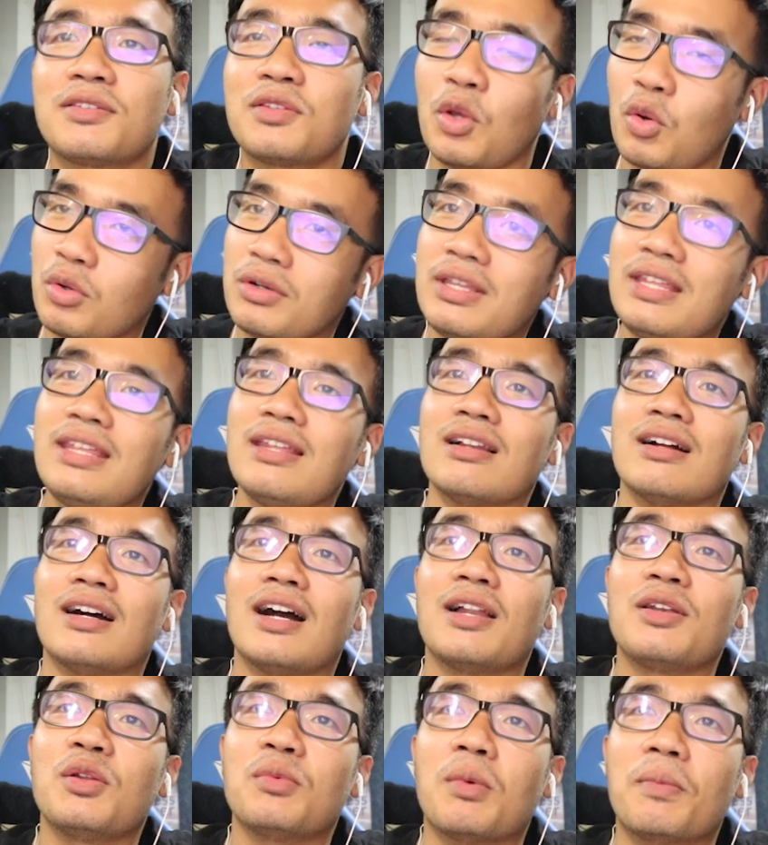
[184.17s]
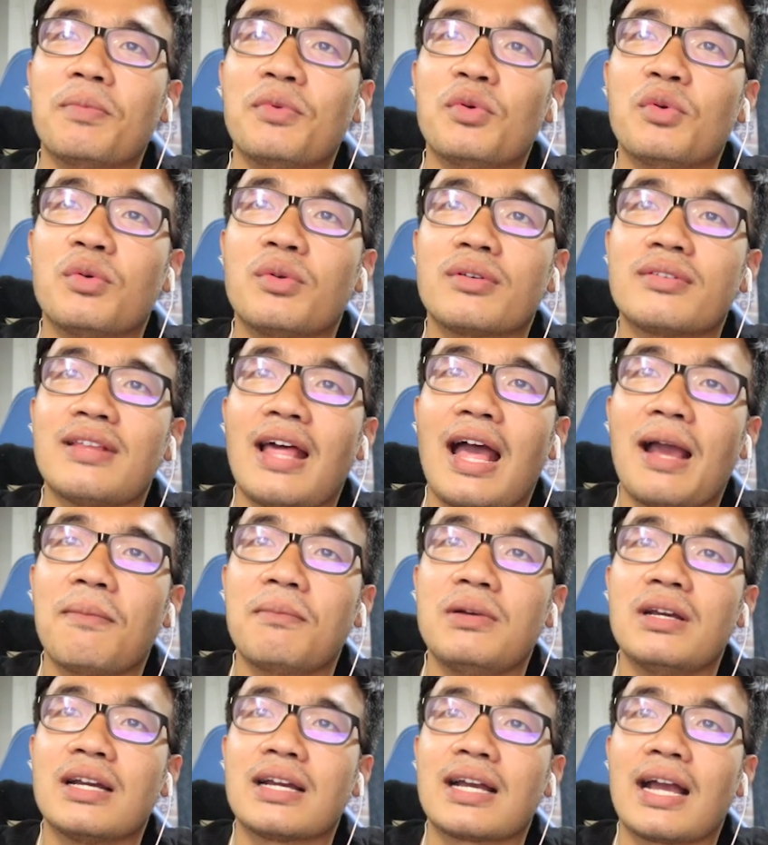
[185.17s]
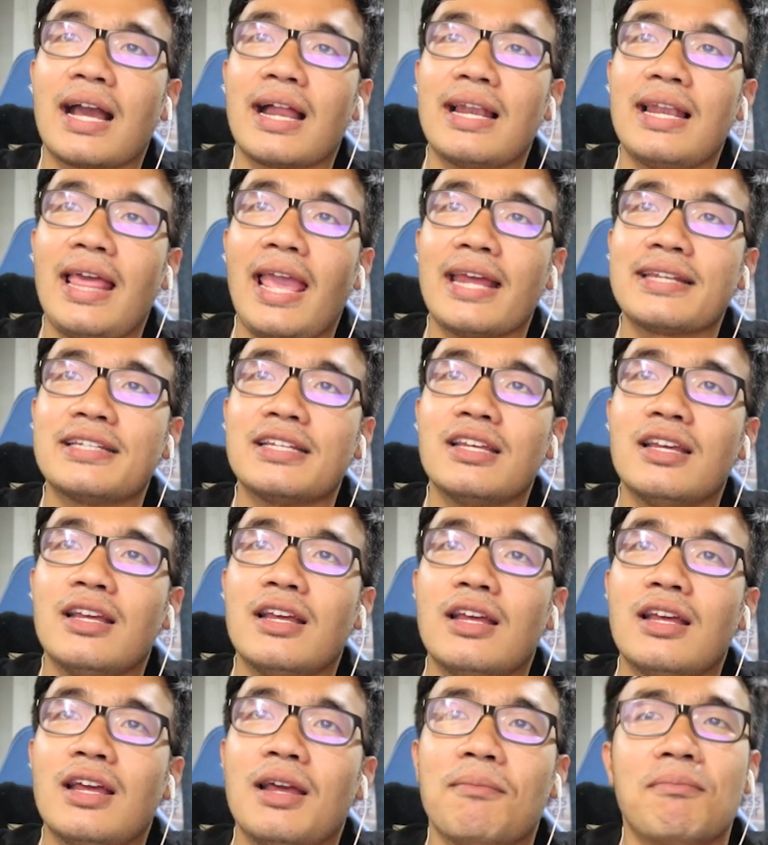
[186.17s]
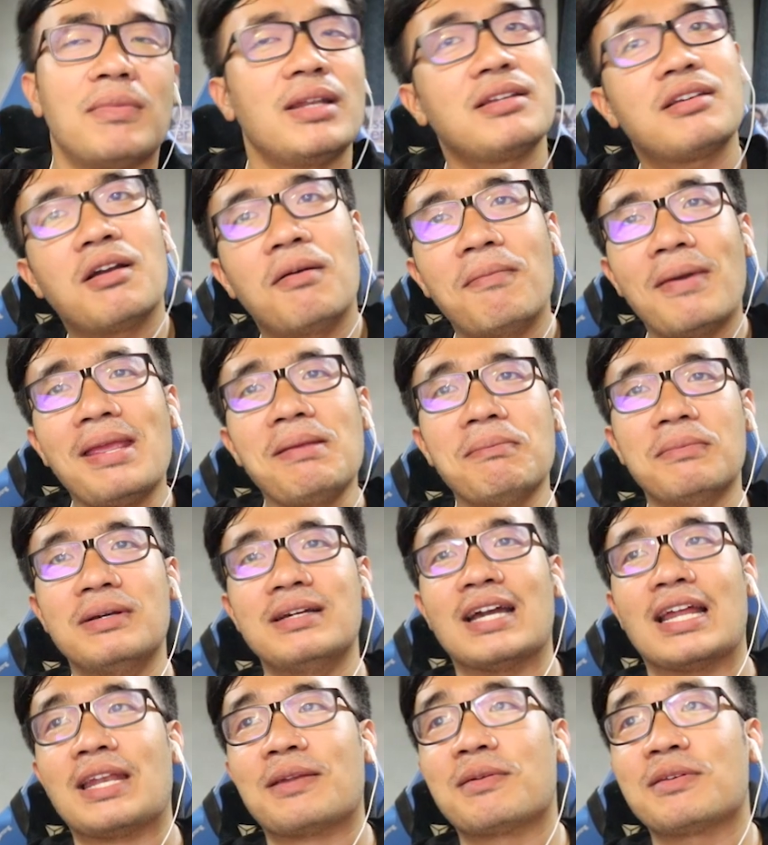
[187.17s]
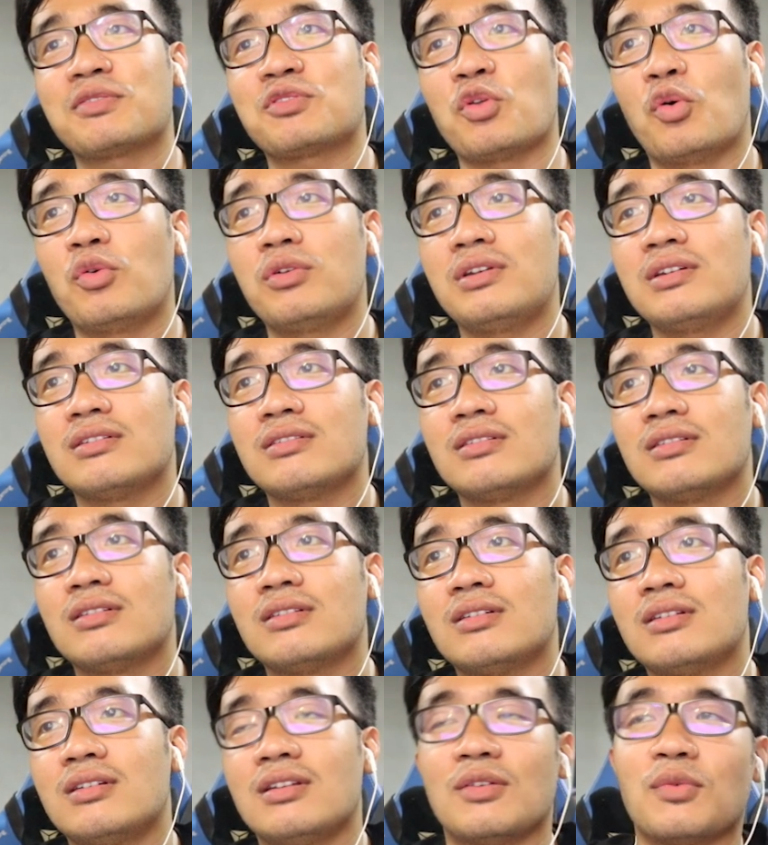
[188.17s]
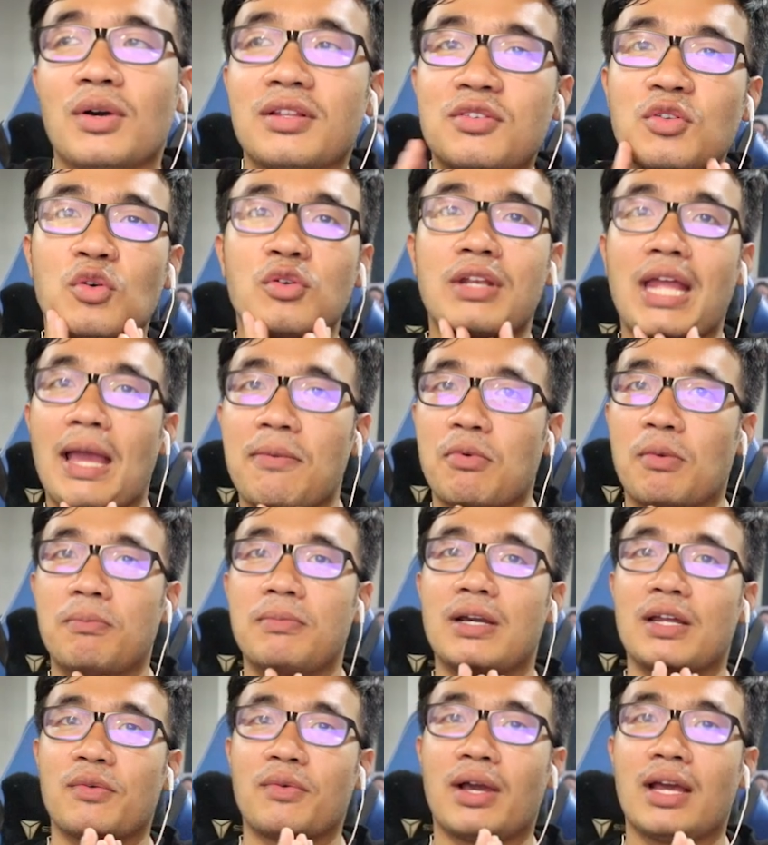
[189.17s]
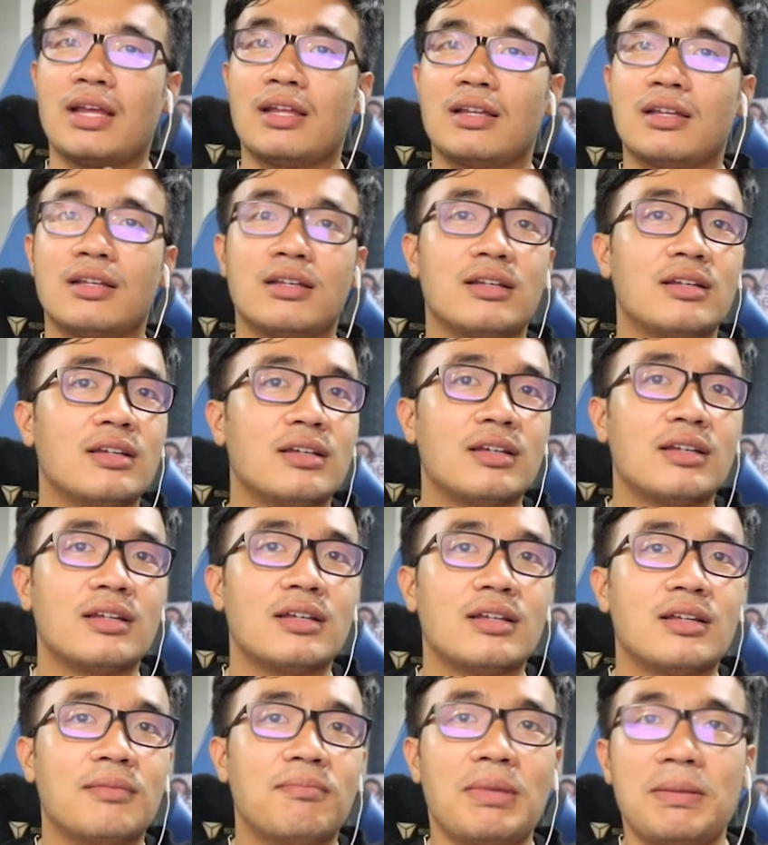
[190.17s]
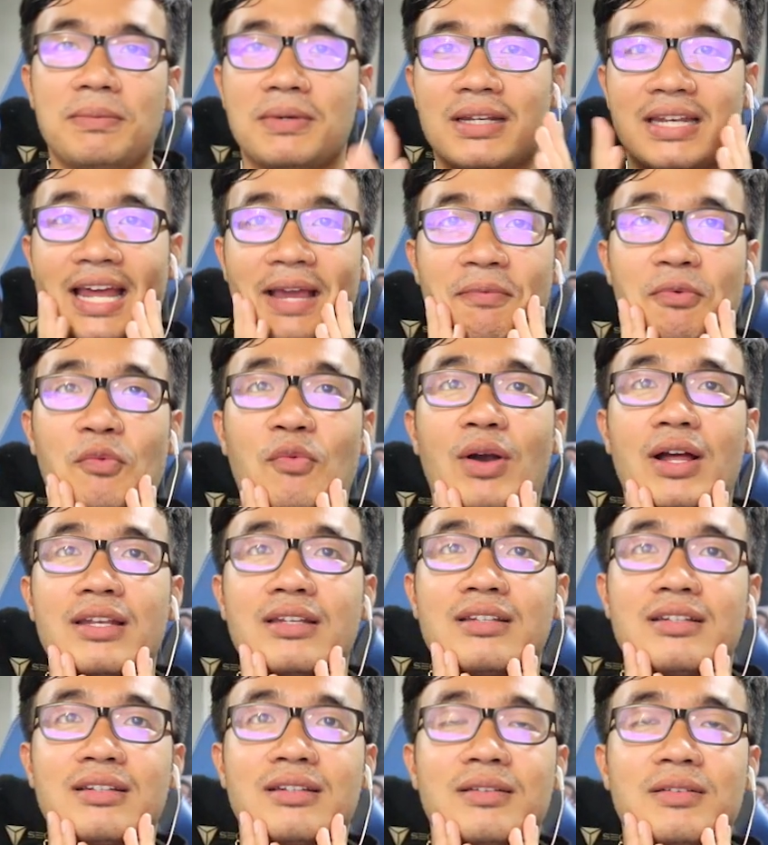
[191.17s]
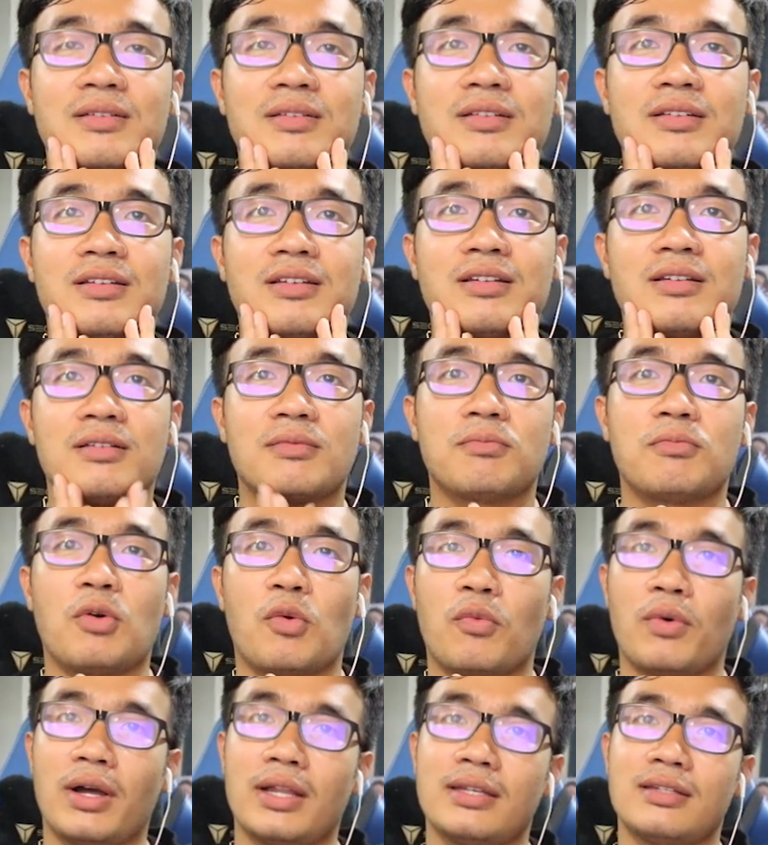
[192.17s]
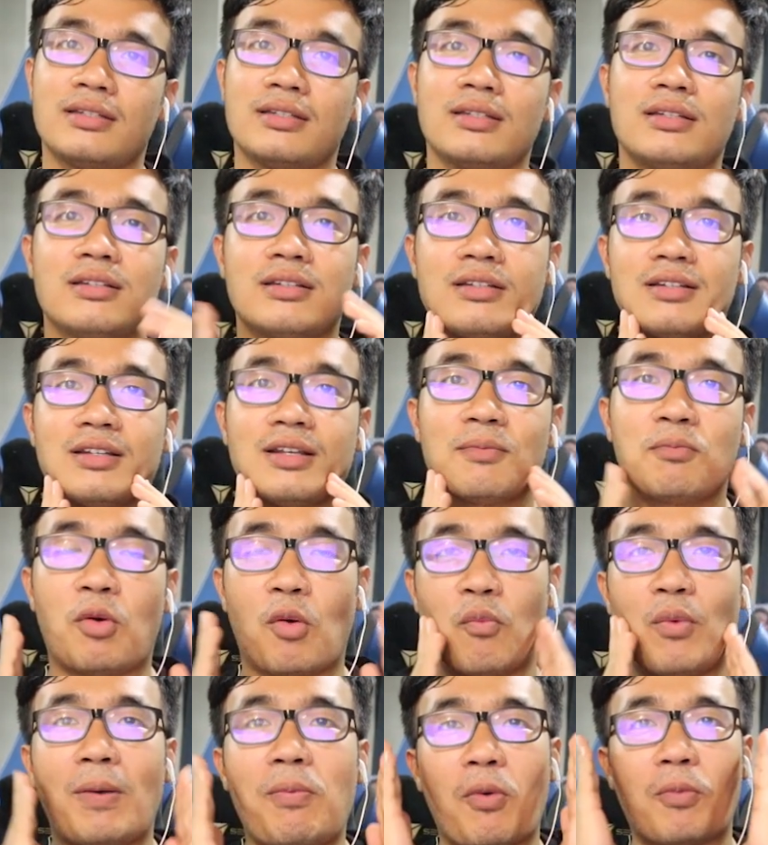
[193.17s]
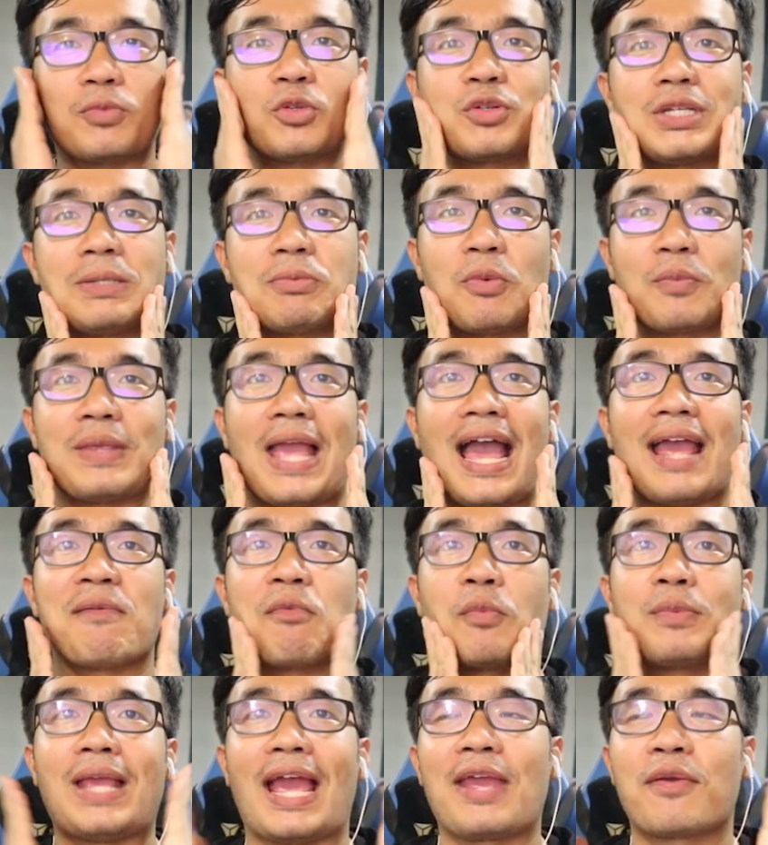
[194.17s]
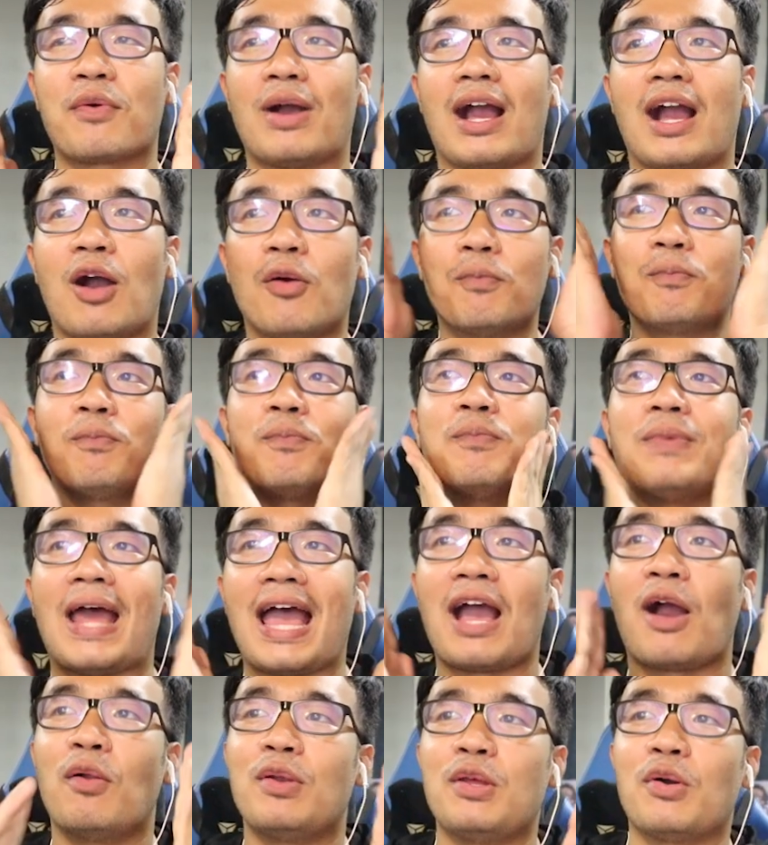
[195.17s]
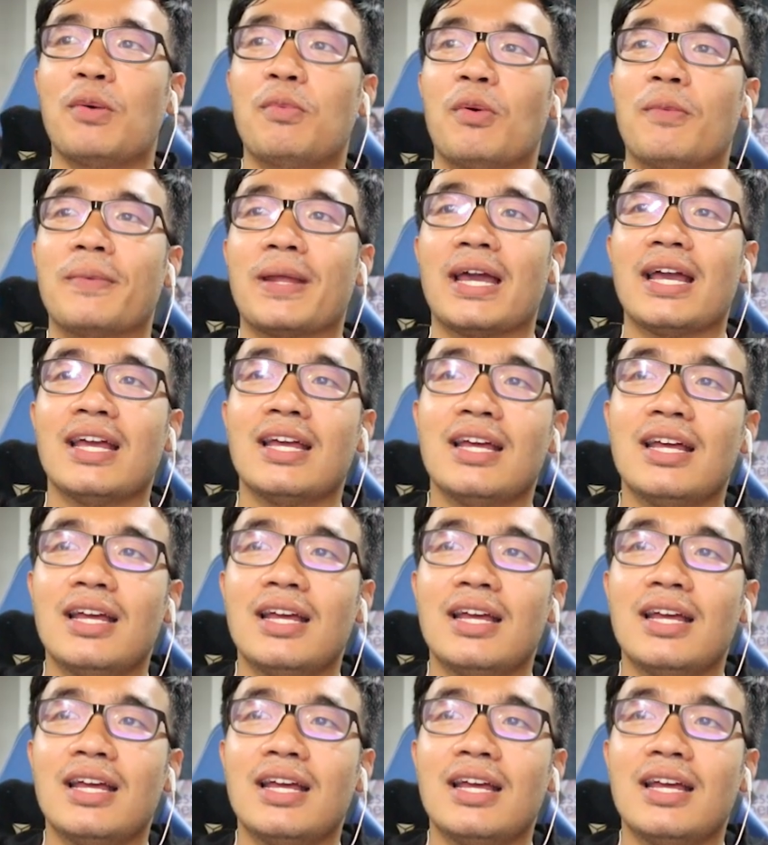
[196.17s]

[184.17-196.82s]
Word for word: ทรงนี้เหรออ่ะเดี๋ยวผมดูสร้างเมืองครั้งแรกเลยมันก็ไม่เหมือนว่าทรง หรือว่าทรงหน้าผมเหมือนวะ ไม่เหมือนนะผมว่าผมว่าผมว่าผมตรงนี้ผมใหญ่ผมใหญ่กว่าเขาหน้าเขาเรียวกว่าผมนะ